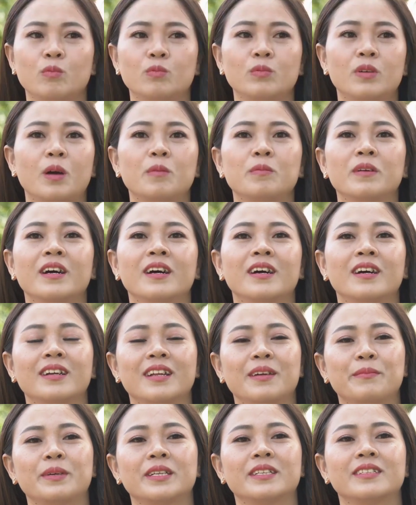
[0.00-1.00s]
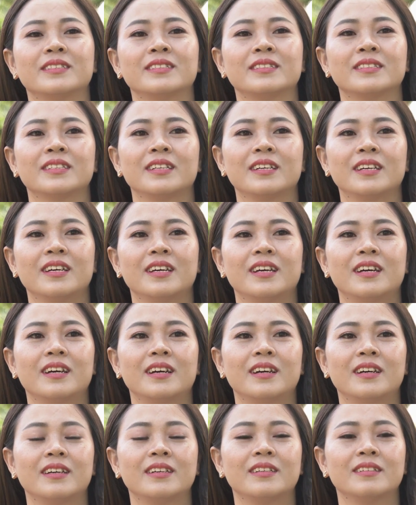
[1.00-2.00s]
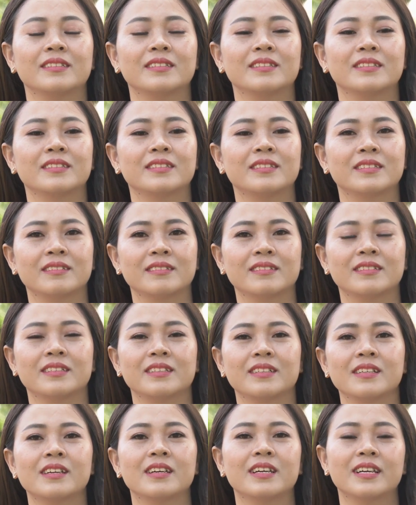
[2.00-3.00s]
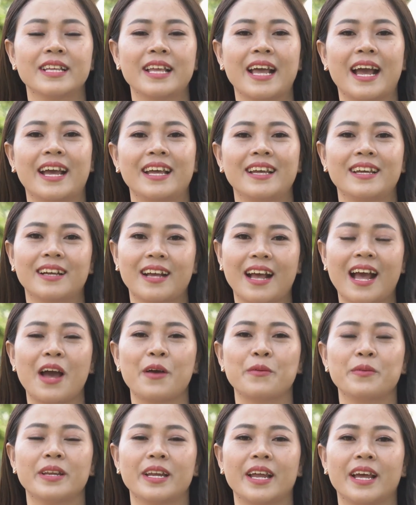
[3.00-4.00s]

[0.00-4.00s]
cũng không ngờ là mình uh, được cái giải cao như